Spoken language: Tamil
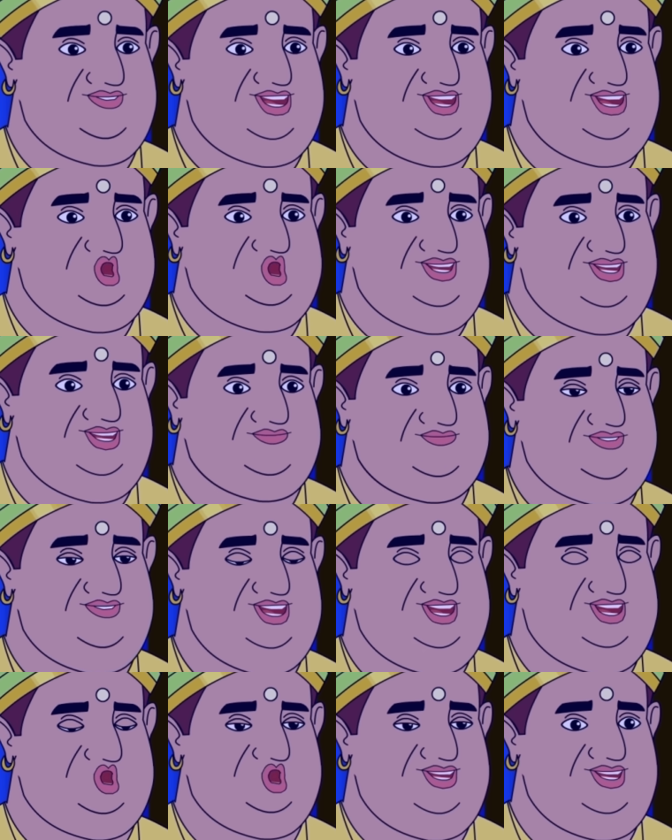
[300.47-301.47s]
இருக்காங்களா
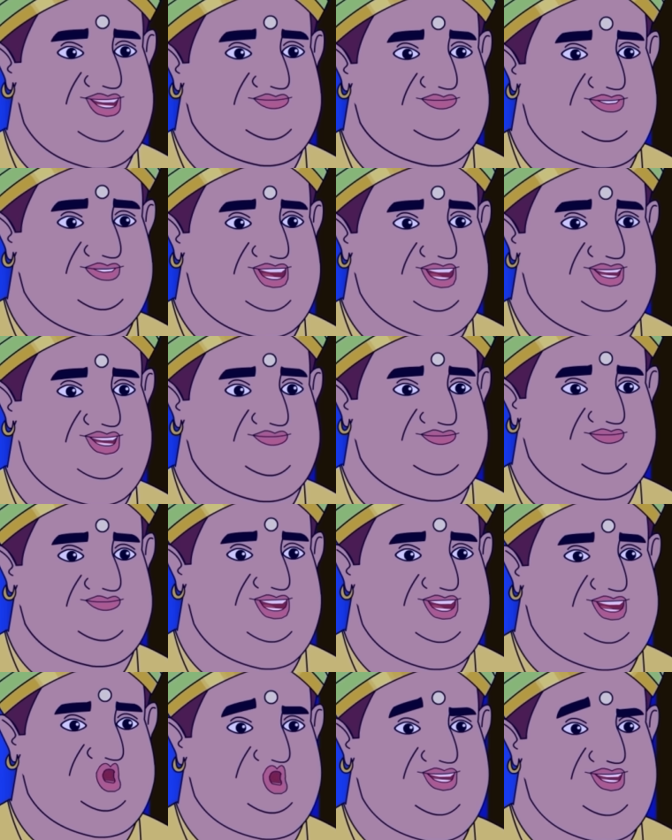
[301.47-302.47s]
இல்லையான்னு ஒரு தடவை போய்
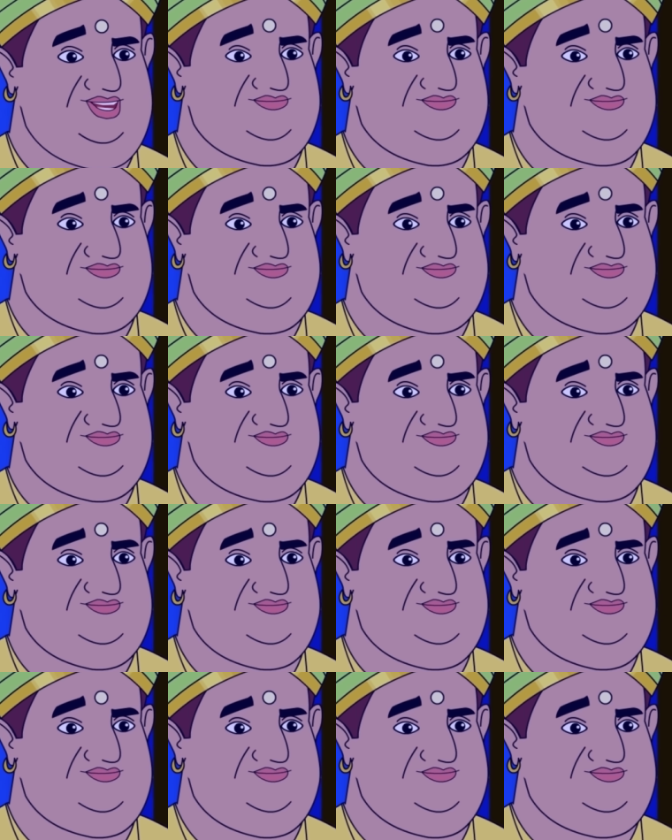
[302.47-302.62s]
பார்த்துட்டு வா